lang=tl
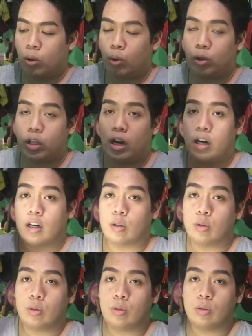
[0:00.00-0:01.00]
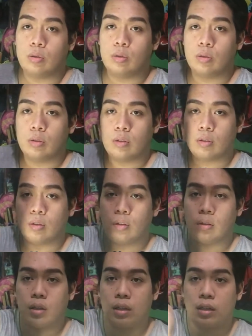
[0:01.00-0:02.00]
OTR ko.
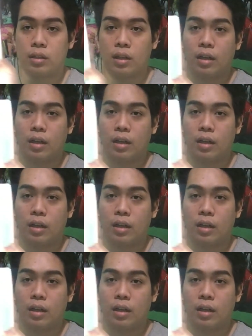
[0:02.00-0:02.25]
Ayan siya